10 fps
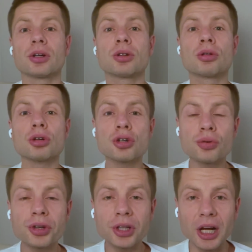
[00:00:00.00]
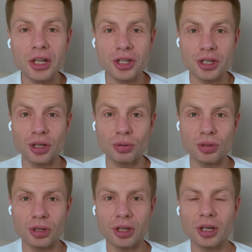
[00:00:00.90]
Кто же у них дальше
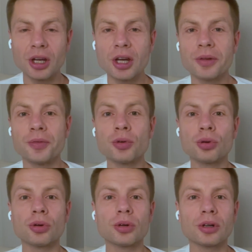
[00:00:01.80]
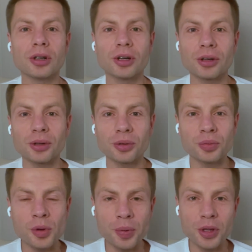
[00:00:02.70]
союзники?
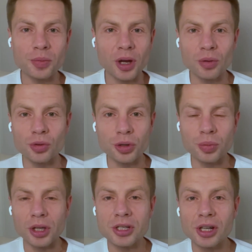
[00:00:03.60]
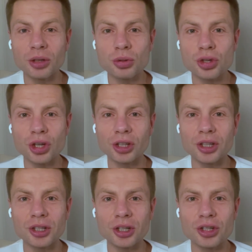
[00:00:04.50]
Ну, мы понимаем, у них была следующая
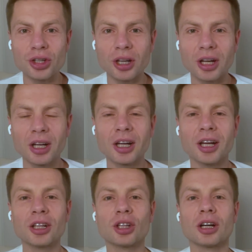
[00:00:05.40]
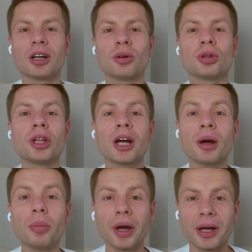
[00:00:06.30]
надежда, это
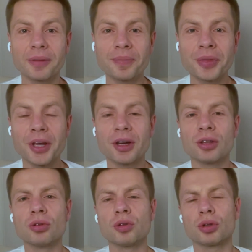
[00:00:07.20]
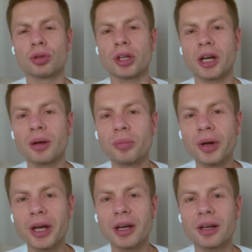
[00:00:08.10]
ОДКБ. Ну вот
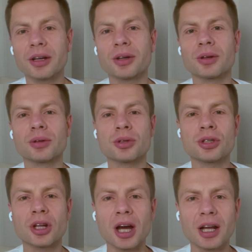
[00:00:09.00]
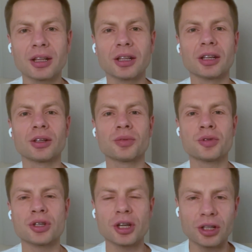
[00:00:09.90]
ОДКБ, страны,
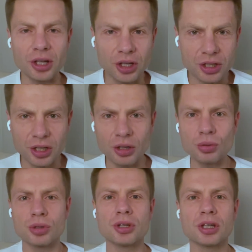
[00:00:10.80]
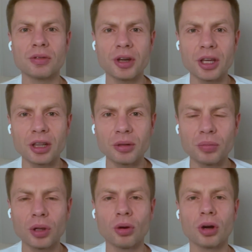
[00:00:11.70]
все это их союзники, военный
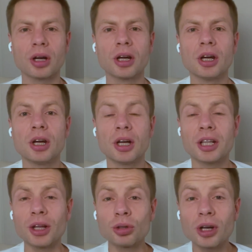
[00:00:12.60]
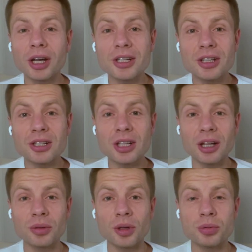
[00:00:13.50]
блок. Там только
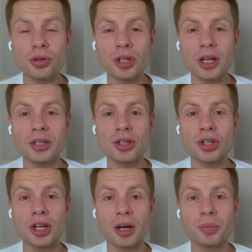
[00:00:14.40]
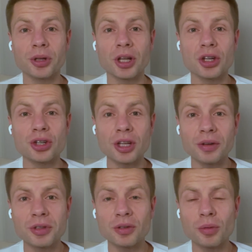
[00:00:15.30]
Казахстан обсуждает США продажи
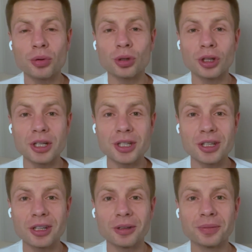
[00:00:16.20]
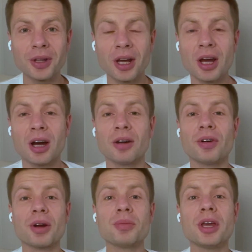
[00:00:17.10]
нефти в обход России.
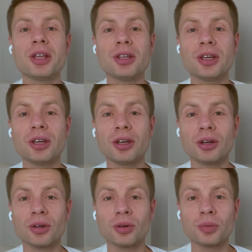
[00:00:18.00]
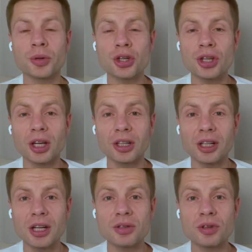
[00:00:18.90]
В Армении Пашинян
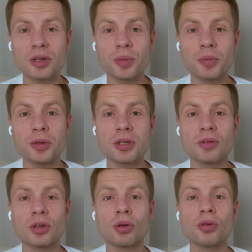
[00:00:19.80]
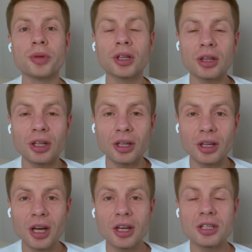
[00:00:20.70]
отказывается подписывать
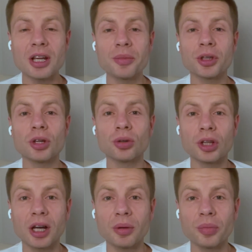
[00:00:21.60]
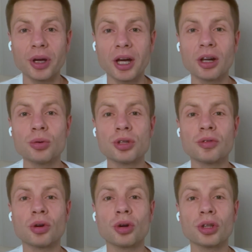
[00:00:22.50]
документы саммита ОДКБ, а люди
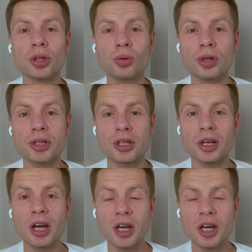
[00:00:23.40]
выходят на улицы